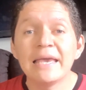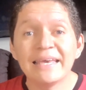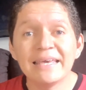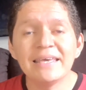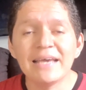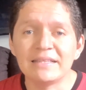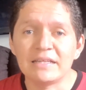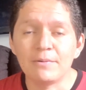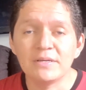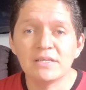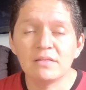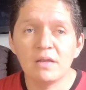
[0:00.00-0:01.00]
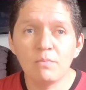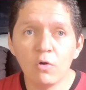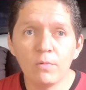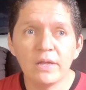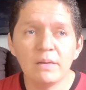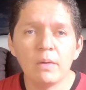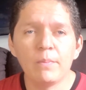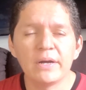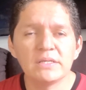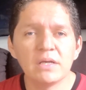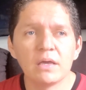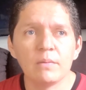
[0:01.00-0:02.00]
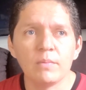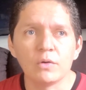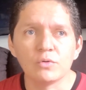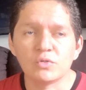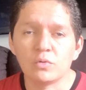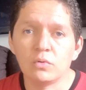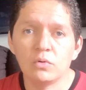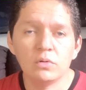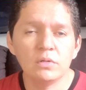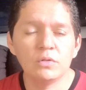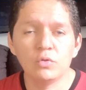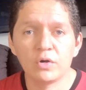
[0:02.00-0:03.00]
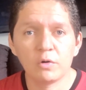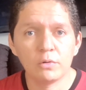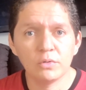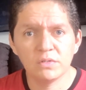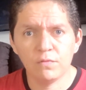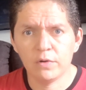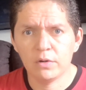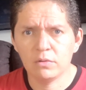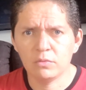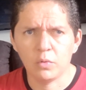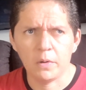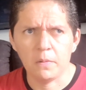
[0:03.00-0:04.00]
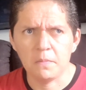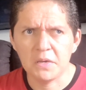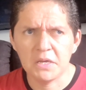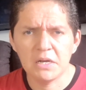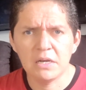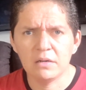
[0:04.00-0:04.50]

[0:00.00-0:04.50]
y a través de Telmóvil me parece que me costó, no recuerdo si fueron 9 mil